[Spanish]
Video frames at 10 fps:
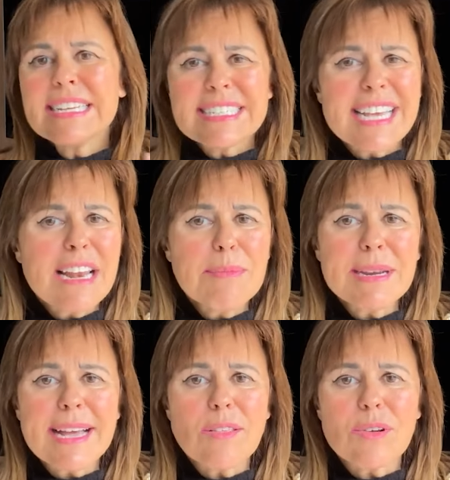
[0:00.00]
Sea el
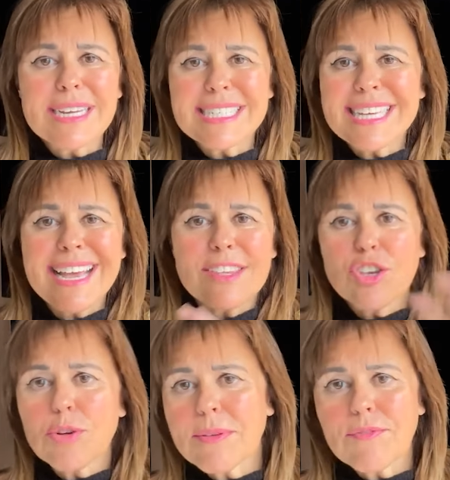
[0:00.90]
mercado que sea,
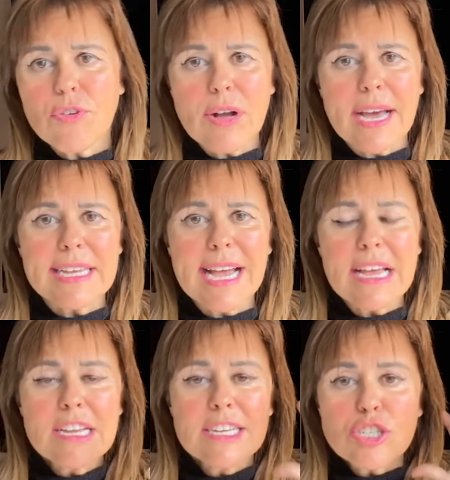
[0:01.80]
yo me enfocaría
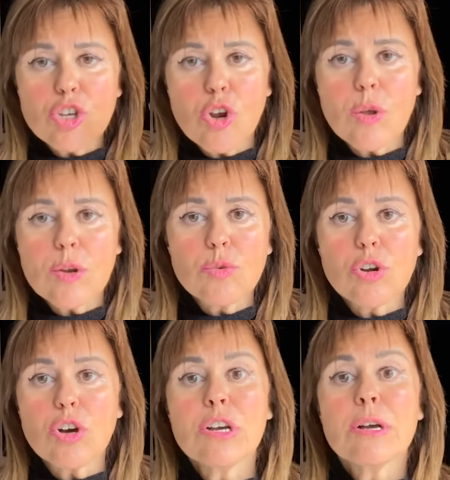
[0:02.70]
solo en
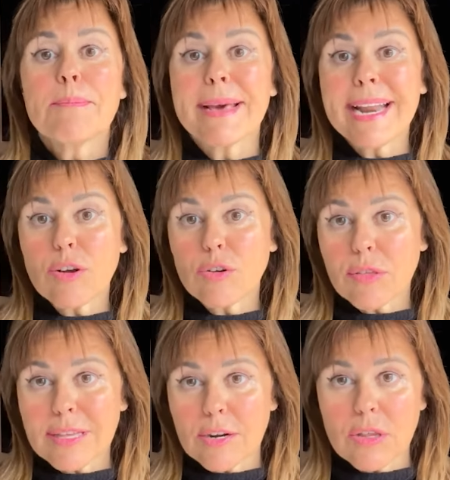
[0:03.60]
uno para
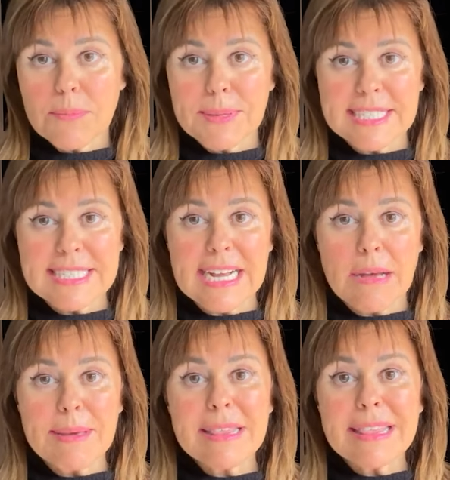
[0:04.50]
conocerlo de pies a
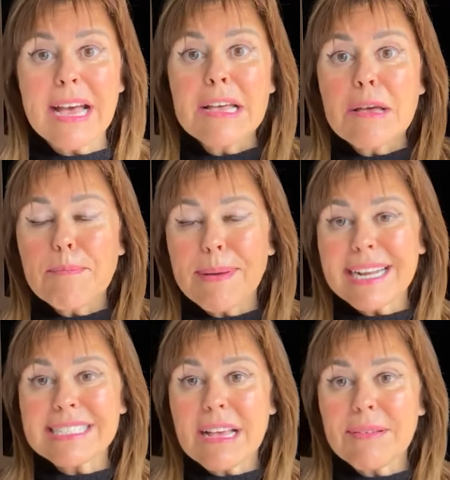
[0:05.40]
cabeza,
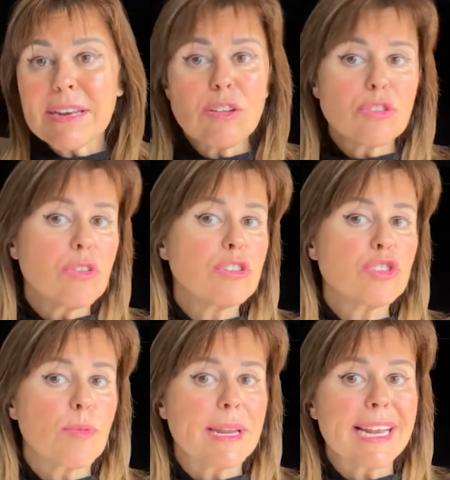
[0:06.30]
para saberlo todo
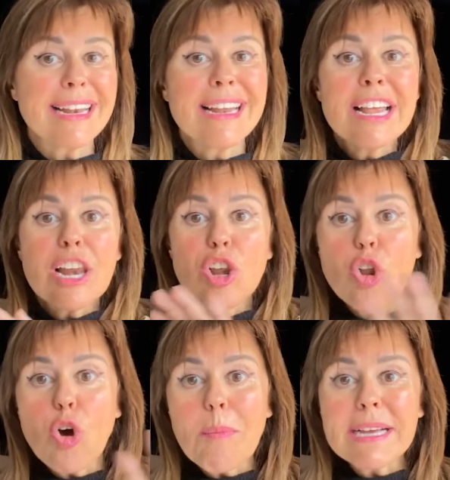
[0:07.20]
sobre él,
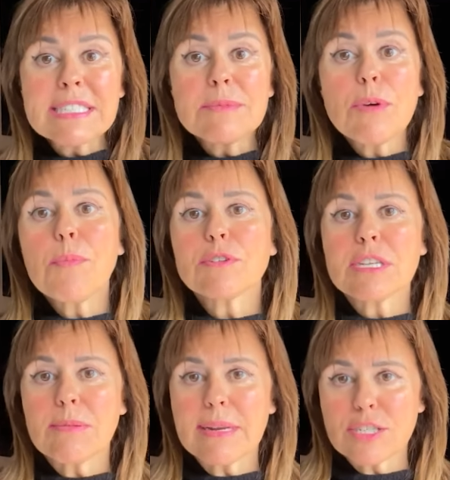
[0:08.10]
lo máximo
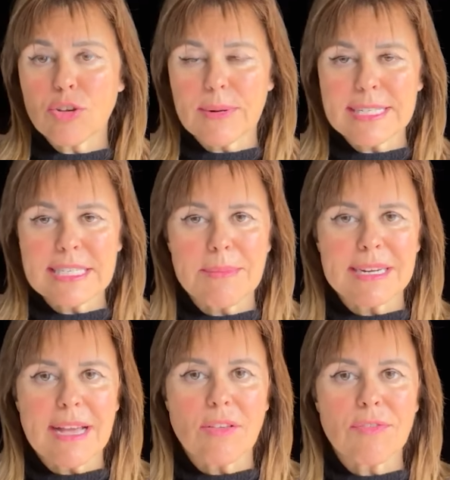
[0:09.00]
posible sobre ese
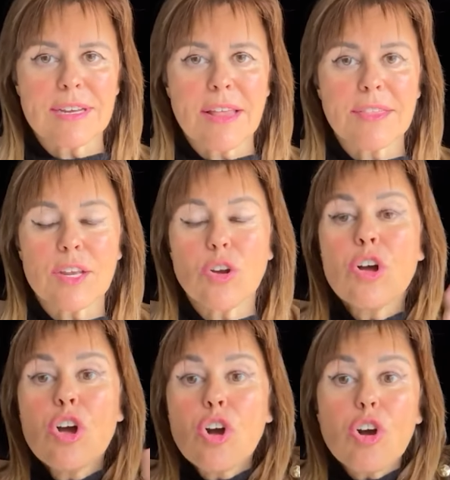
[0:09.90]
mercado financiero
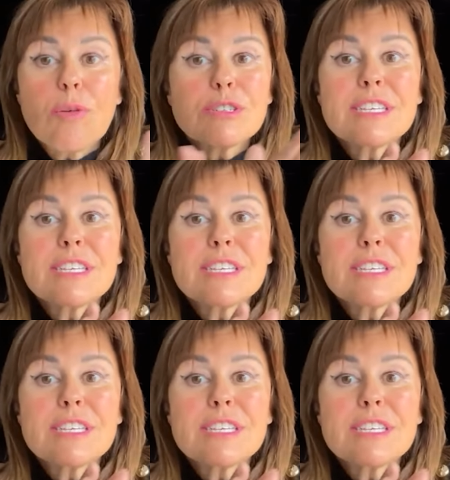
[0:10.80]
como